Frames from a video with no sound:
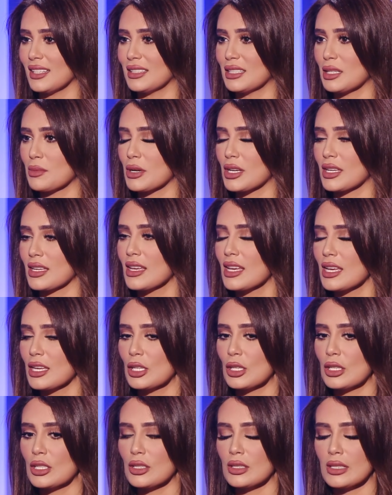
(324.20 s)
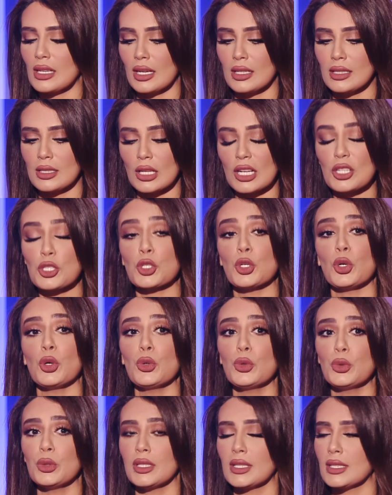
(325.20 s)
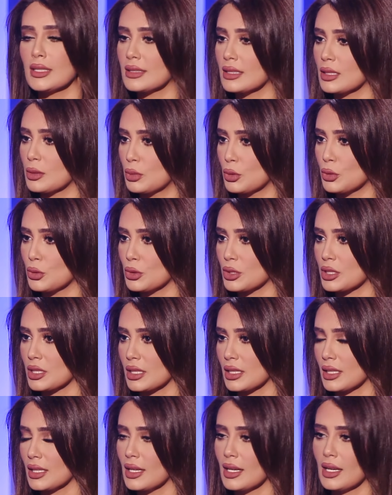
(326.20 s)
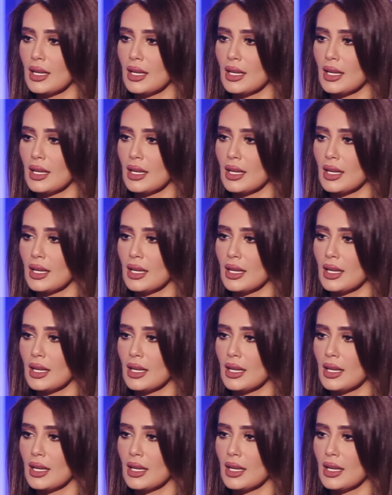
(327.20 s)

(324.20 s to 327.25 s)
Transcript: عندما يعني يرشحون هند البلوشي